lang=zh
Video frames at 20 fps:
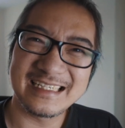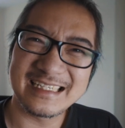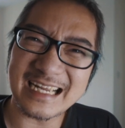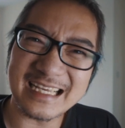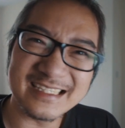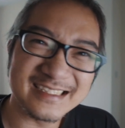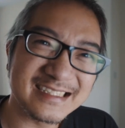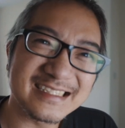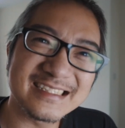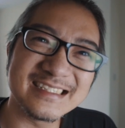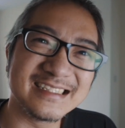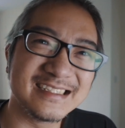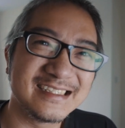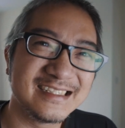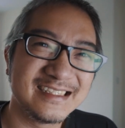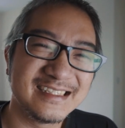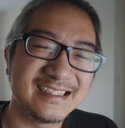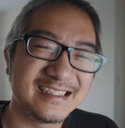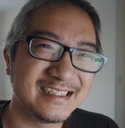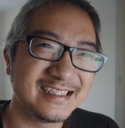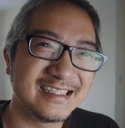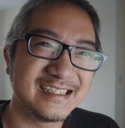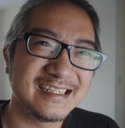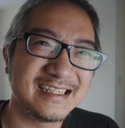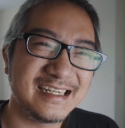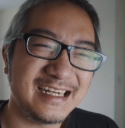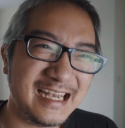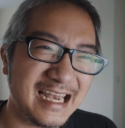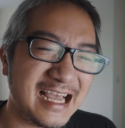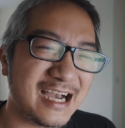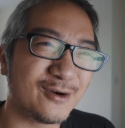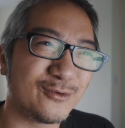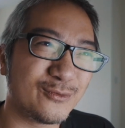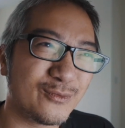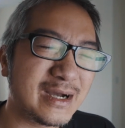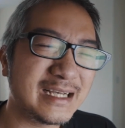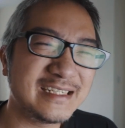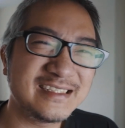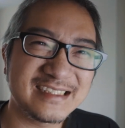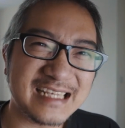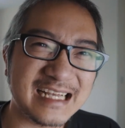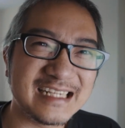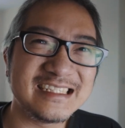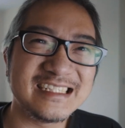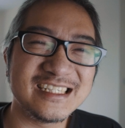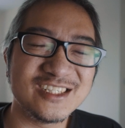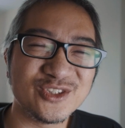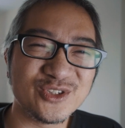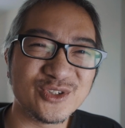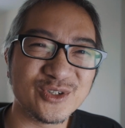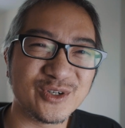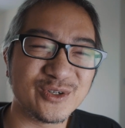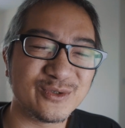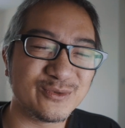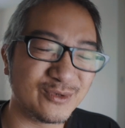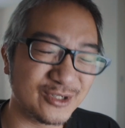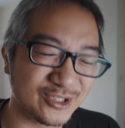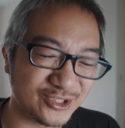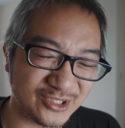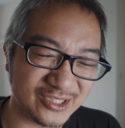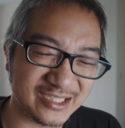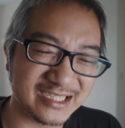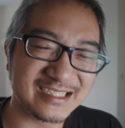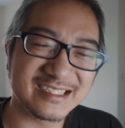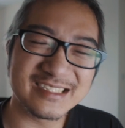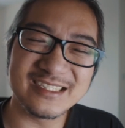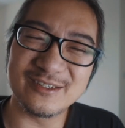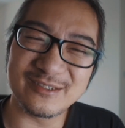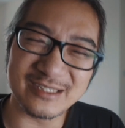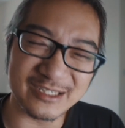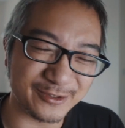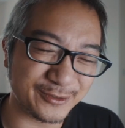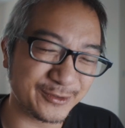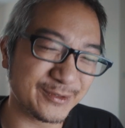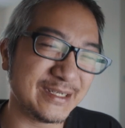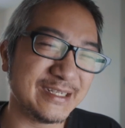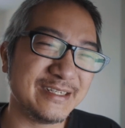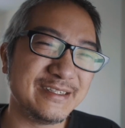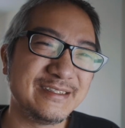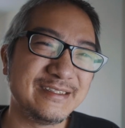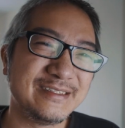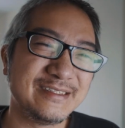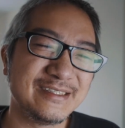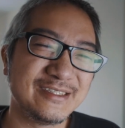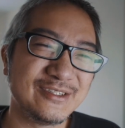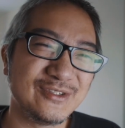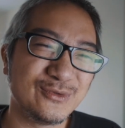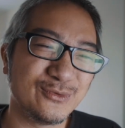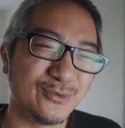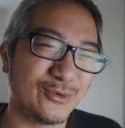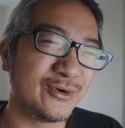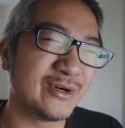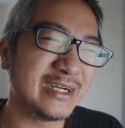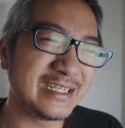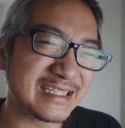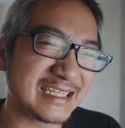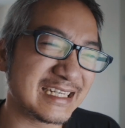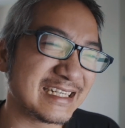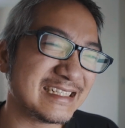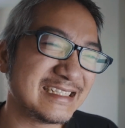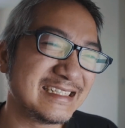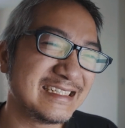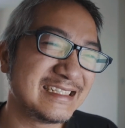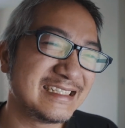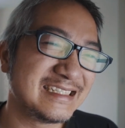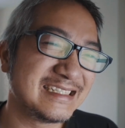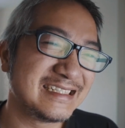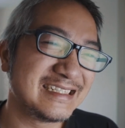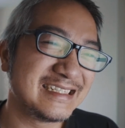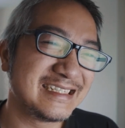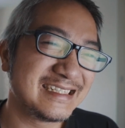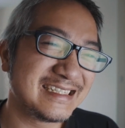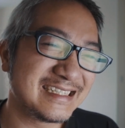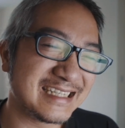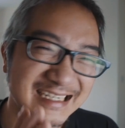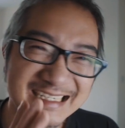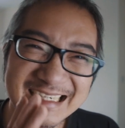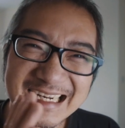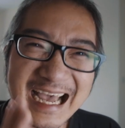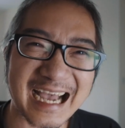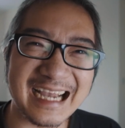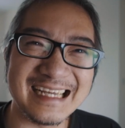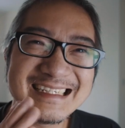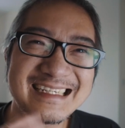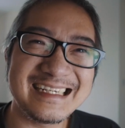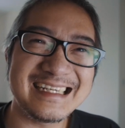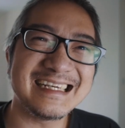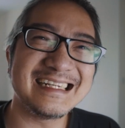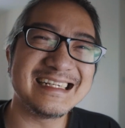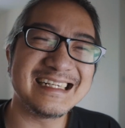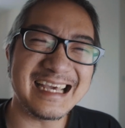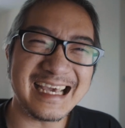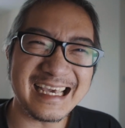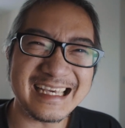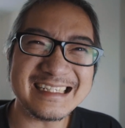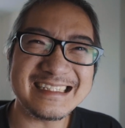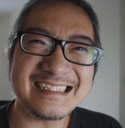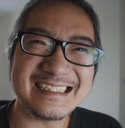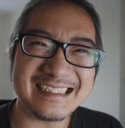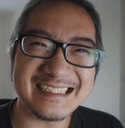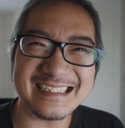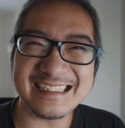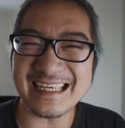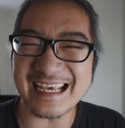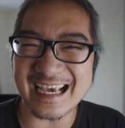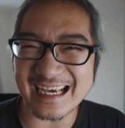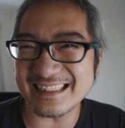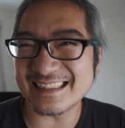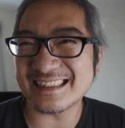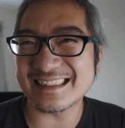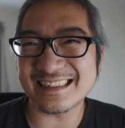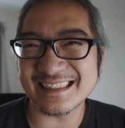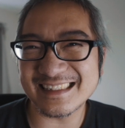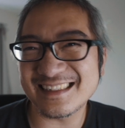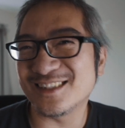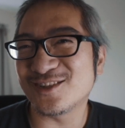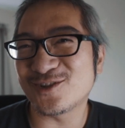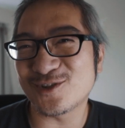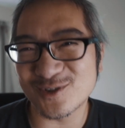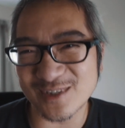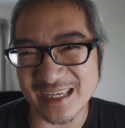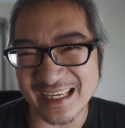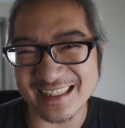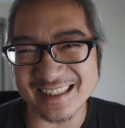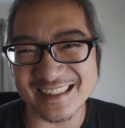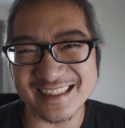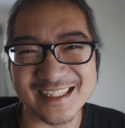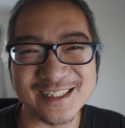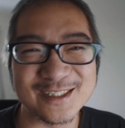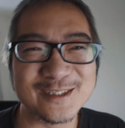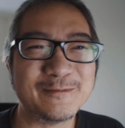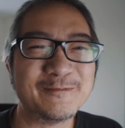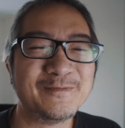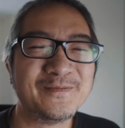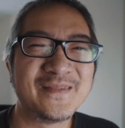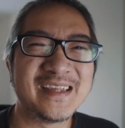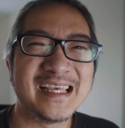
但是。两万三千多，我觉得是有点贵，我会等，等哪一天 A7S 四出来的时候，